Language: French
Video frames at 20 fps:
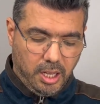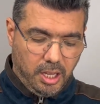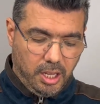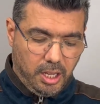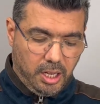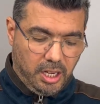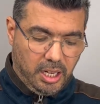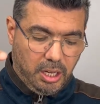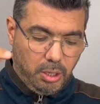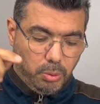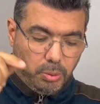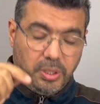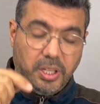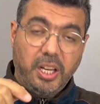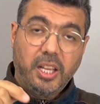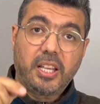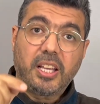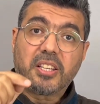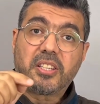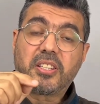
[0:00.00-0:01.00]

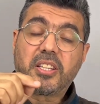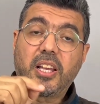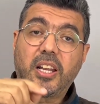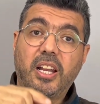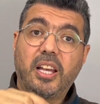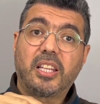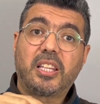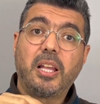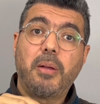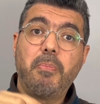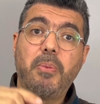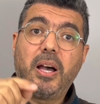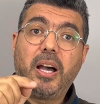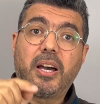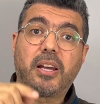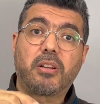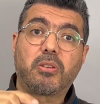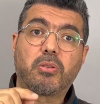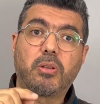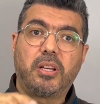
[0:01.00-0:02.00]
ليدرك الصلاة مع رسول
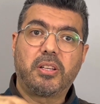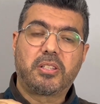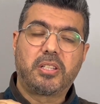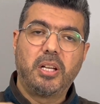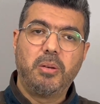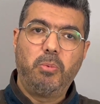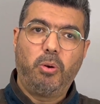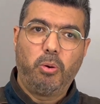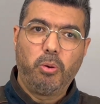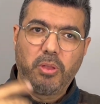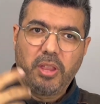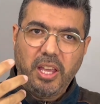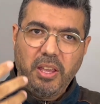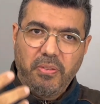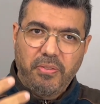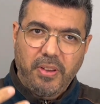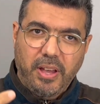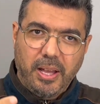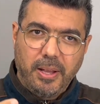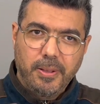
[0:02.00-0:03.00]
الله صلى الله عليه
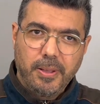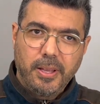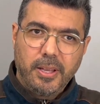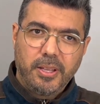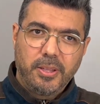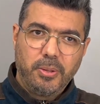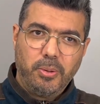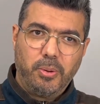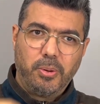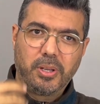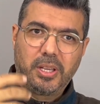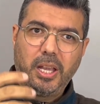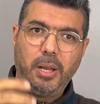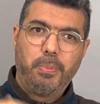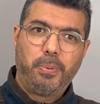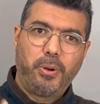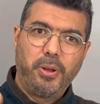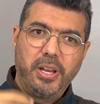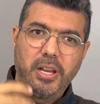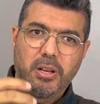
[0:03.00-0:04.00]
وسلم donc, il
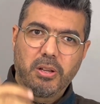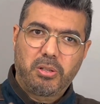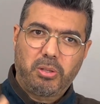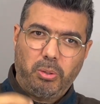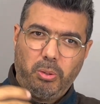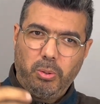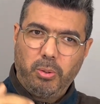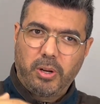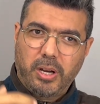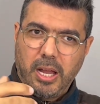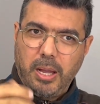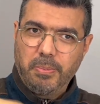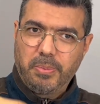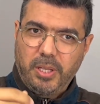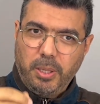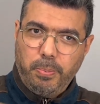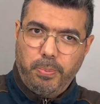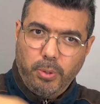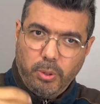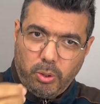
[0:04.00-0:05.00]
prenait le suhour un
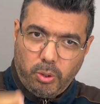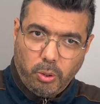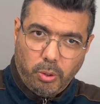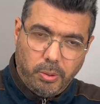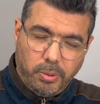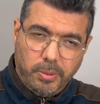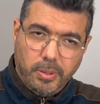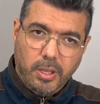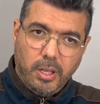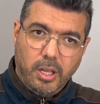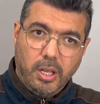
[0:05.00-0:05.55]
petit peu tôt